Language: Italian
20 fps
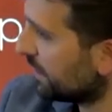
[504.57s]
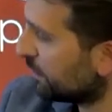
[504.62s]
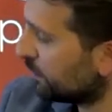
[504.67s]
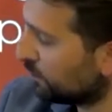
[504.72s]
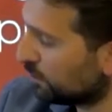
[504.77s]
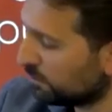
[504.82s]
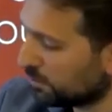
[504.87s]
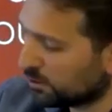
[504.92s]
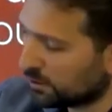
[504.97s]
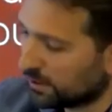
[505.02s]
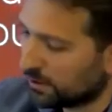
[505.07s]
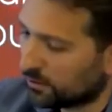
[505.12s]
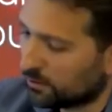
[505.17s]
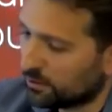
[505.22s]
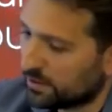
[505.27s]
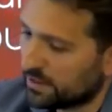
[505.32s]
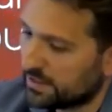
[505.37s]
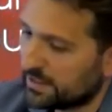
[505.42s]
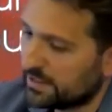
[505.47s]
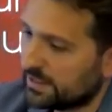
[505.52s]
dei
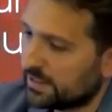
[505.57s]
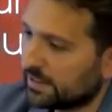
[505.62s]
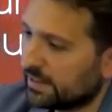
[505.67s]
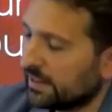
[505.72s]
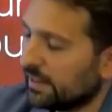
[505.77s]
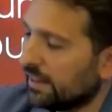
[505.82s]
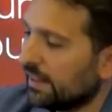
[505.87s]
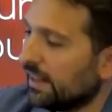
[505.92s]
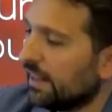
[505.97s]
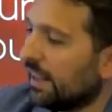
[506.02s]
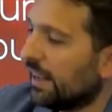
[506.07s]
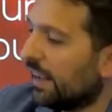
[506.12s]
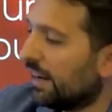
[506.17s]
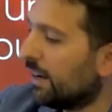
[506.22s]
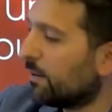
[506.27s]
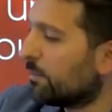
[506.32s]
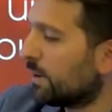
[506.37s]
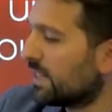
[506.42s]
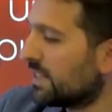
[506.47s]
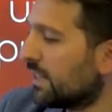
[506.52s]
protagonisti. E
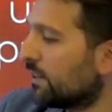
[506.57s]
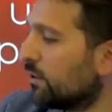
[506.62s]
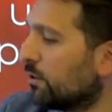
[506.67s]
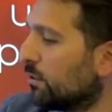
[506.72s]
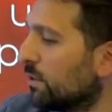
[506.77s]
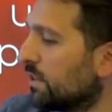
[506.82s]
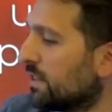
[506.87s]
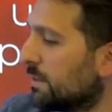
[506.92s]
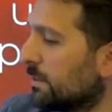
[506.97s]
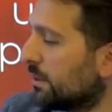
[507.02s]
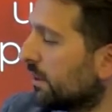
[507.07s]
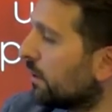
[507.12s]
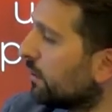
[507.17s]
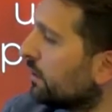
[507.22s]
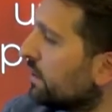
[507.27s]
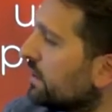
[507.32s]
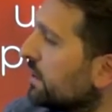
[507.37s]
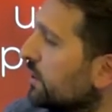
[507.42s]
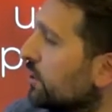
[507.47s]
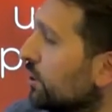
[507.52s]
nel passato di questi
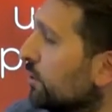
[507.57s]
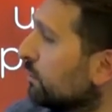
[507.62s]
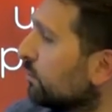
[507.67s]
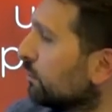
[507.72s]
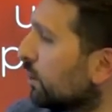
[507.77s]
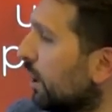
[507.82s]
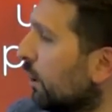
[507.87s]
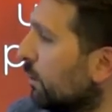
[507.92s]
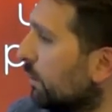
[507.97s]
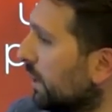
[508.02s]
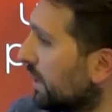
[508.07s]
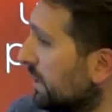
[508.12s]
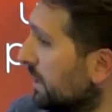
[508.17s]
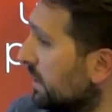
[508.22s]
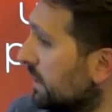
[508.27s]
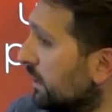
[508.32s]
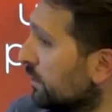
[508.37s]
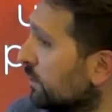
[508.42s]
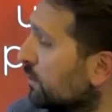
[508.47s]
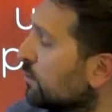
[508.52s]
protagonisti c'è un trauma che
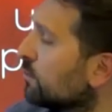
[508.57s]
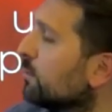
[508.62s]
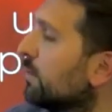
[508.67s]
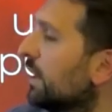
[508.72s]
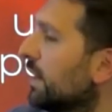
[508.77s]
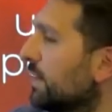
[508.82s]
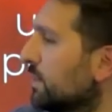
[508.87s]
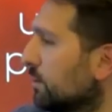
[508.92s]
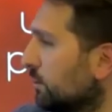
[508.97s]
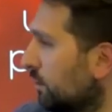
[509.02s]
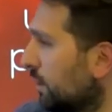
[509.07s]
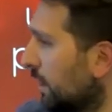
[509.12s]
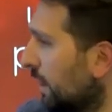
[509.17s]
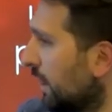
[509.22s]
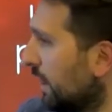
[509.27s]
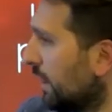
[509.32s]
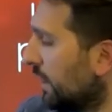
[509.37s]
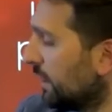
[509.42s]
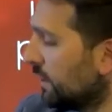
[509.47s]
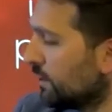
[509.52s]
si consuma nei
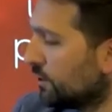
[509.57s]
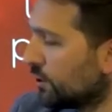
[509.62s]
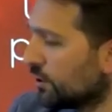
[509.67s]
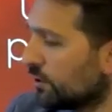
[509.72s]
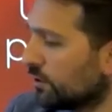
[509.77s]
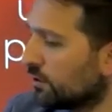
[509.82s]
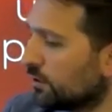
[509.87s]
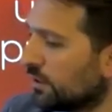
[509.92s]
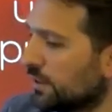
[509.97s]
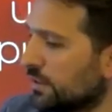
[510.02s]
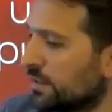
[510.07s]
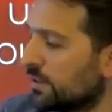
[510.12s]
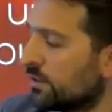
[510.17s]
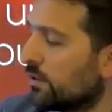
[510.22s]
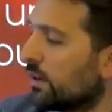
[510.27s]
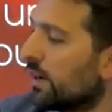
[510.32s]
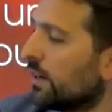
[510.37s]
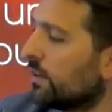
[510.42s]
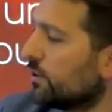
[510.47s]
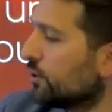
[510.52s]
sotterranei del centro direzionale.